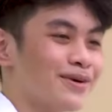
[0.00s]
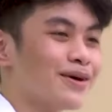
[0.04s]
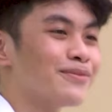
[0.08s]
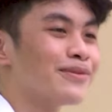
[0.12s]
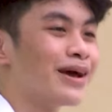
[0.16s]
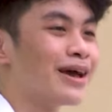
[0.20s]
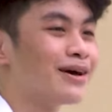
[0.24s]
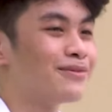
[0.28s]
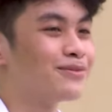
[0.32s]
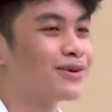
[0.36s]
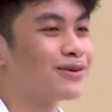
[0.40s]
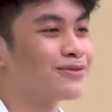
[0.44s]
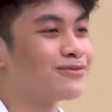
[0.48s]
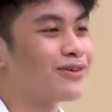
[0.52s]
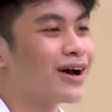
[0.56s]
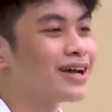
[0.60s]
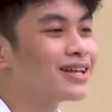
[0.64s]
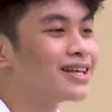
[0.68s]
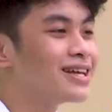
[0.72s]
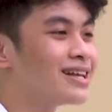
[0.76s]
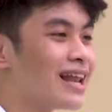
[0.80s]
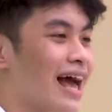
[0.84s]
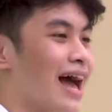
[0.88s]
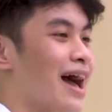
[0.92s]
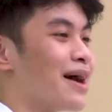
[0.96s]
mẹ mình phải
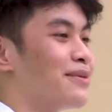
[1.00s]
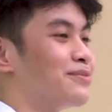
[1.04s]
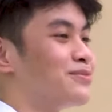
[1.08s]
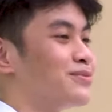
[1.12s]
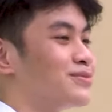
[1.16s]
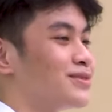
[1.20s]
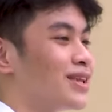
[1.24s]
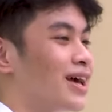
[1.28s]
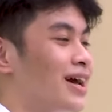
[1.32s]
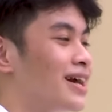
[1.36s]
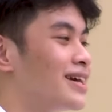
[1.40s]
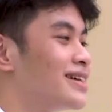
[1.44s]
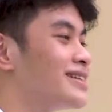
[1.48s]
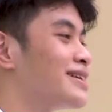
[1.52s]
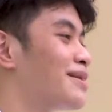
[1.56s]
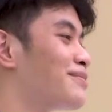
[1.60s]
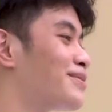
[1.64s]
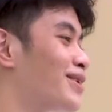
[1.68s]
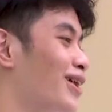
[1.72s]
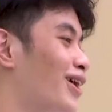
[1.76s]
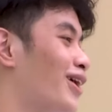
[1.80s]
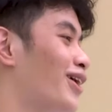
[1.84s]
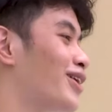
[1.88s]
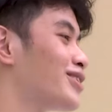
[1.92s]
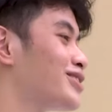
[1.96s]
đi làm để chăm
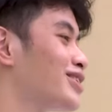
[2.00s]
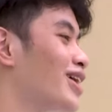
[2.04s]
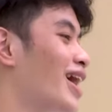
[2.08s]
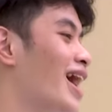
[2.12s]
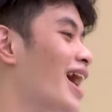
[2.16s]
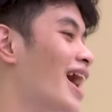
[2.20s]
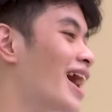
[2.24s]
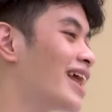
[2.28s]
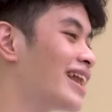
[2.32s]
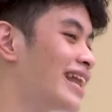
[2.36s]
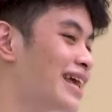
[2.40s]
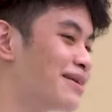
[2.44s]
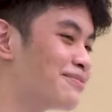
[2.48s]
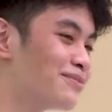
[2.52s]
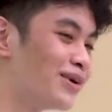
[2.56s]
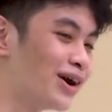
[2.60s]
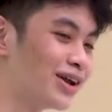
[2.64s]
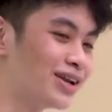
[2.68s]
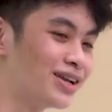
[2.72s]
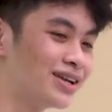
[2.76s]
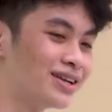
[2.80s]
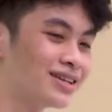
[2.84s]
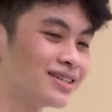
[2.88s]
lo cho hai anh em mình